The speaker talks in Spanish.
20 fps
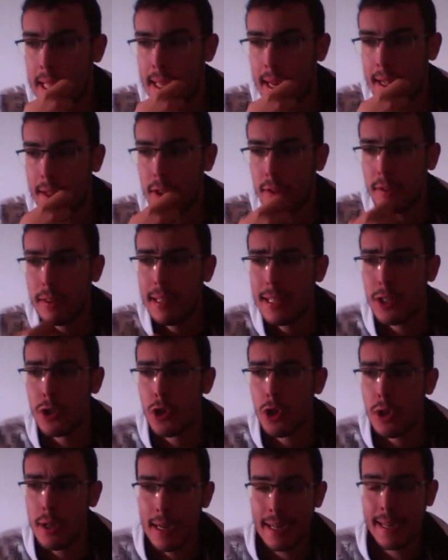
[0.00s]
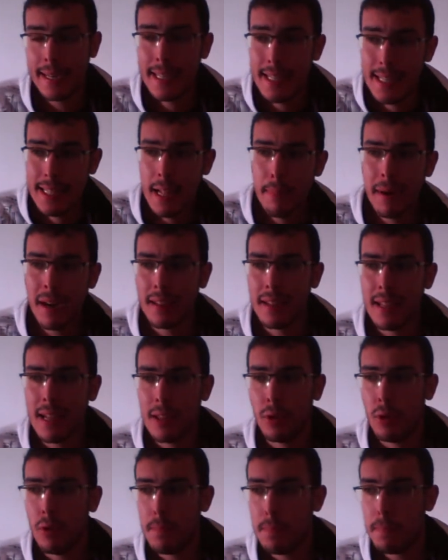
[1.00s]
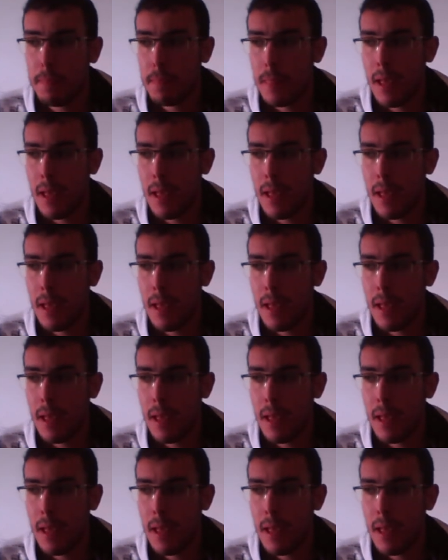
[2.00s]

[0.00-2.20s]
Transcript: Entonces yo en este apartado